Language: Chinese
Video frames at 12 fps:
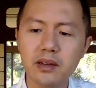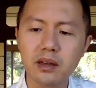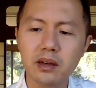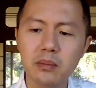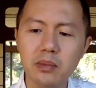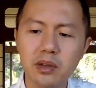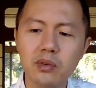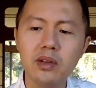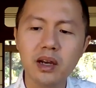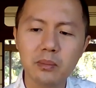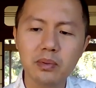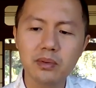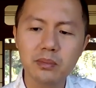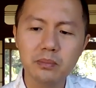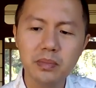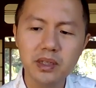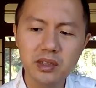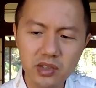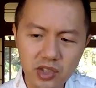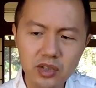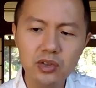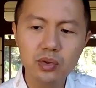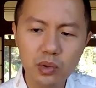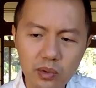这个流量不，毕竟
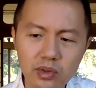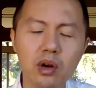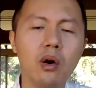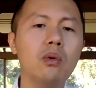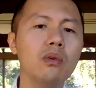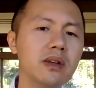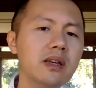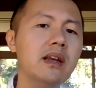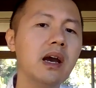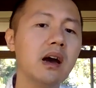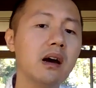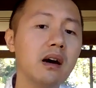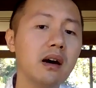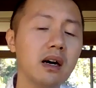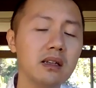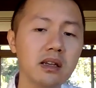基础有一点啊，